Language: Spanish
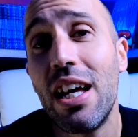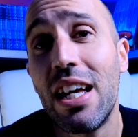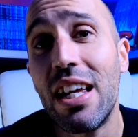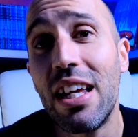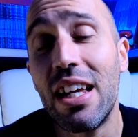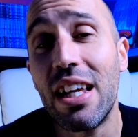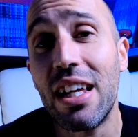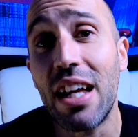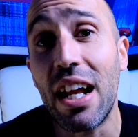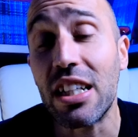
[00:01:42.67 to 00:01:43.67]

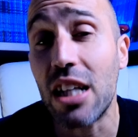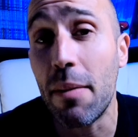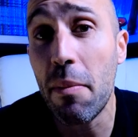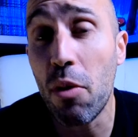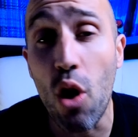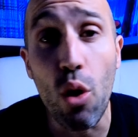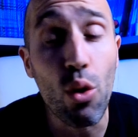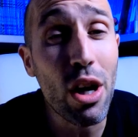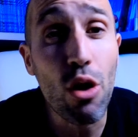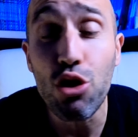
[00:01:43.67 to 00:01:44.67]
y el examen pues
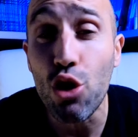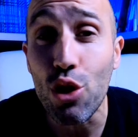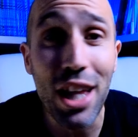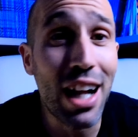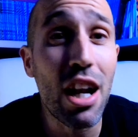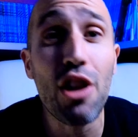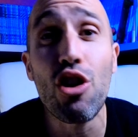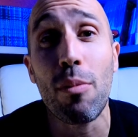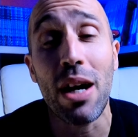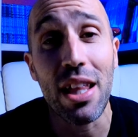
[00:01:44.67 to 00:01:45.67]
concurre con total
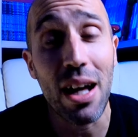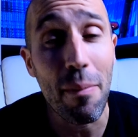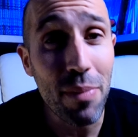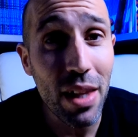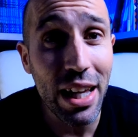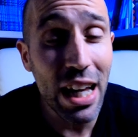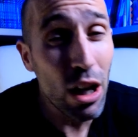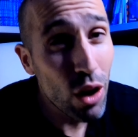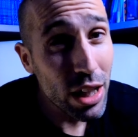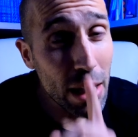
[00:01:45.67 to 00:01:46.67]
normalidad. ¿Qué es
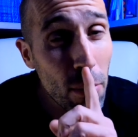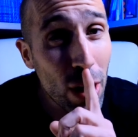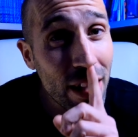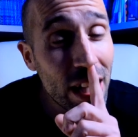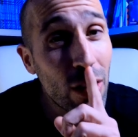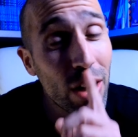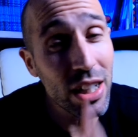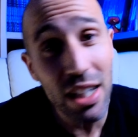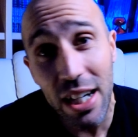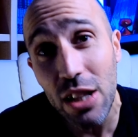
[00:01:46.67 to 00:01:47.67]
lo que tenemos que hacer o qué
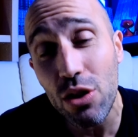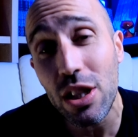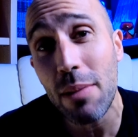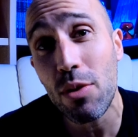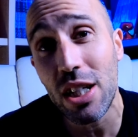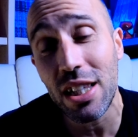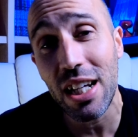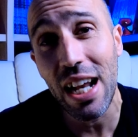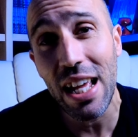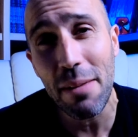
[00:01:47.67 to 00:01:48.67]
secreto tenemos que
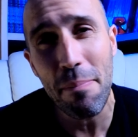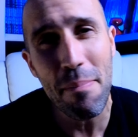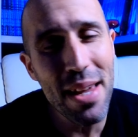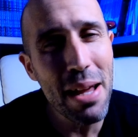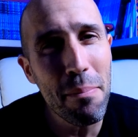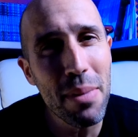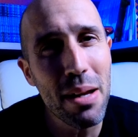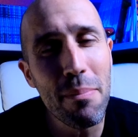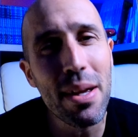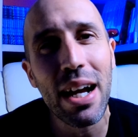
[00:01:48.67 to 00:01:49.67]
tener ahí bien,
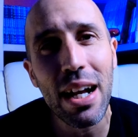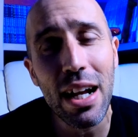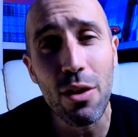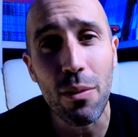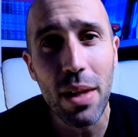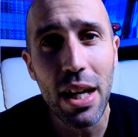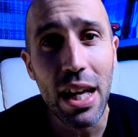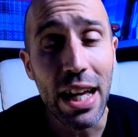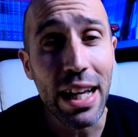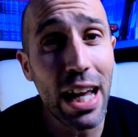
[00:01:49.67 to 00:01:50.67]
bien, bien claro?
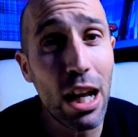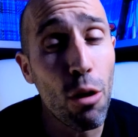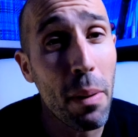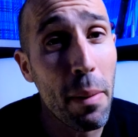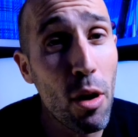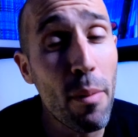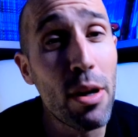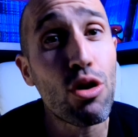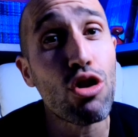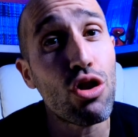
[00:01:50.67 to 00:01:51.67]
Que los primeros
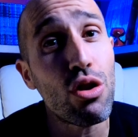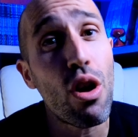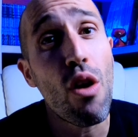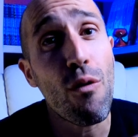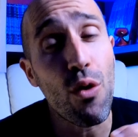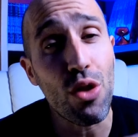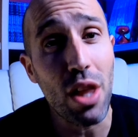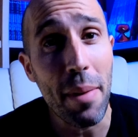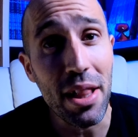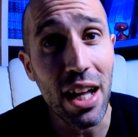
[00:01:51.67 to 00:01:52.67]
minutos son
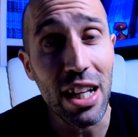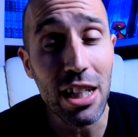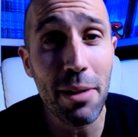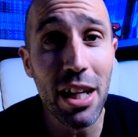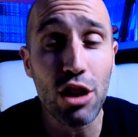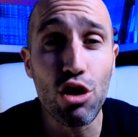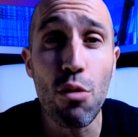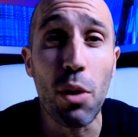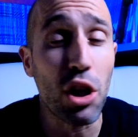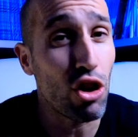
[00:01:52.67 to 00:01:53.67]
fundamentales. Es verdad que estoy
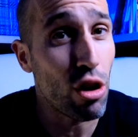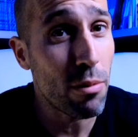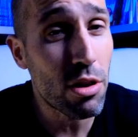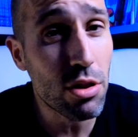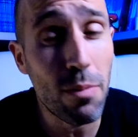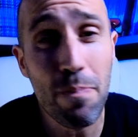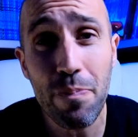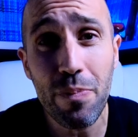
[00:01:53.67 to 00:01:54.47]
un poquito nervioso,